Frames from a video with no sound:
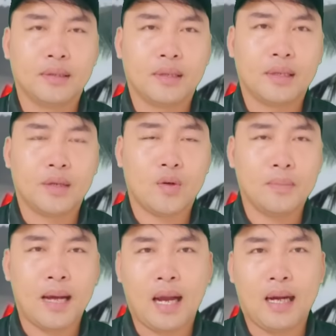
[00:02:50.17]
à,
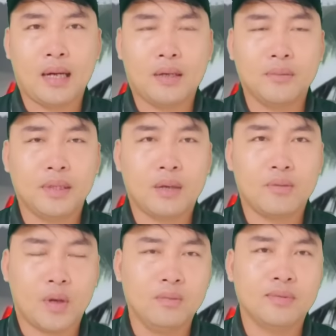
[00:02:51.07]
của bà Hằng cũng như
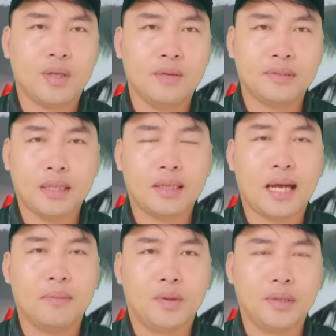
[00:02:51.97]
ông Dũng đối với tất
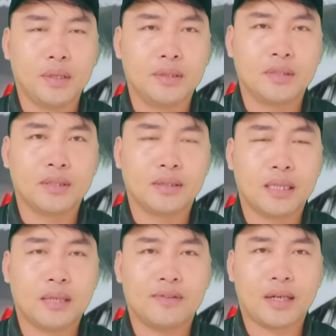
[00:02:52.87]
cả mọi người
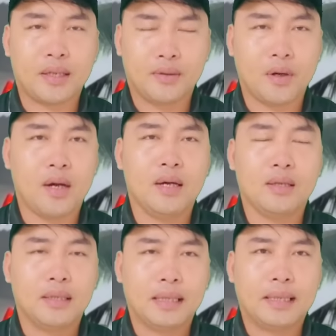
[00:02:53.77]
à, và cái điều
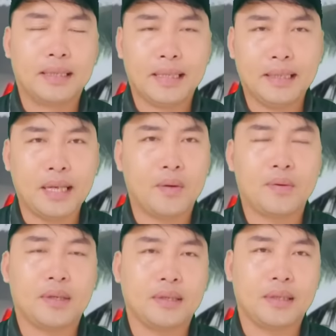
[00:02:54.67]
đó đi đến
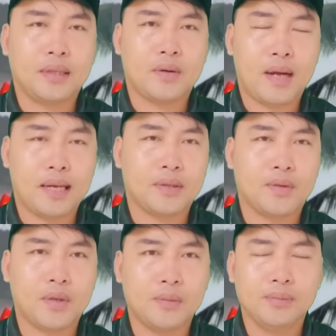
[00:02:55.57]
đâu đó thì cô Hằng
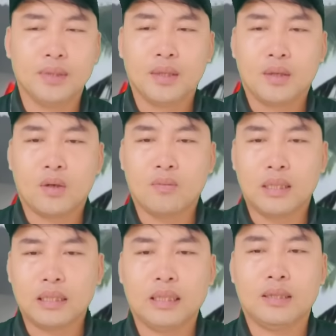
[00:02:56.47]
chú Dũng cũng
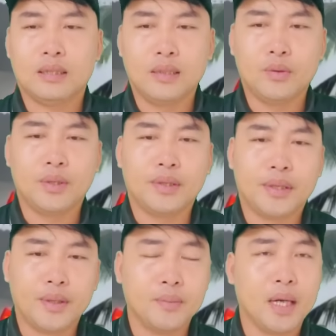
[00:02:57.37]
được rất nhiều người
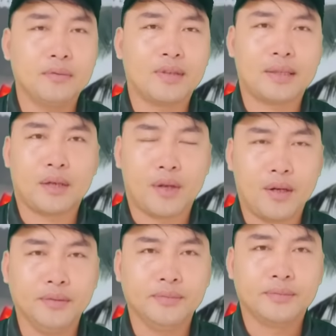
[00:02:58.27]
yêu mến và chào
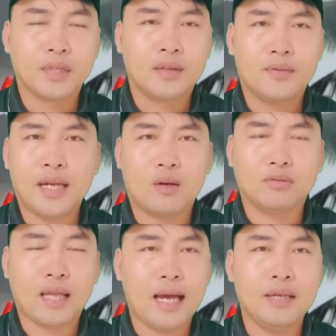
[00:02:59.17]
đón với
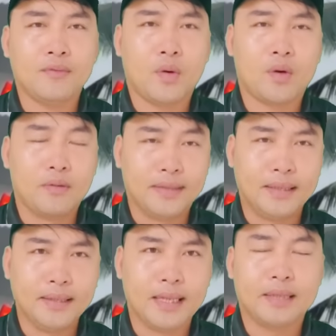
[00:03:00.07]
động thái vô cùng dững dưng